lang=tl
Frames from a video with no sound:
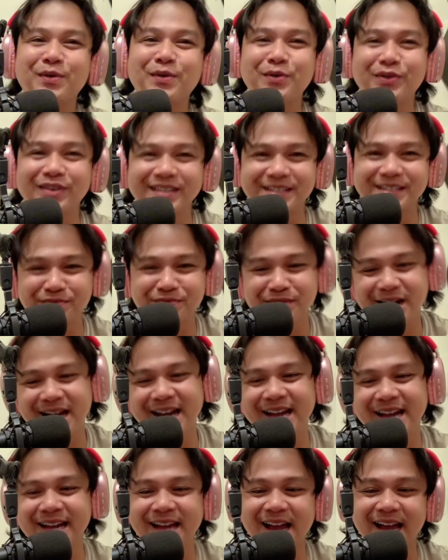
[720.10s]
kuis,
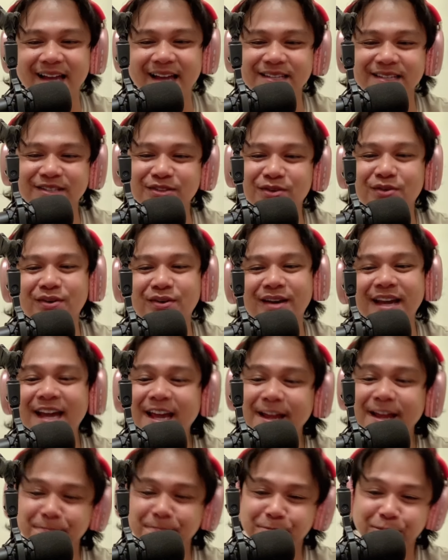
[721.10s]
mga guys. No? Okay?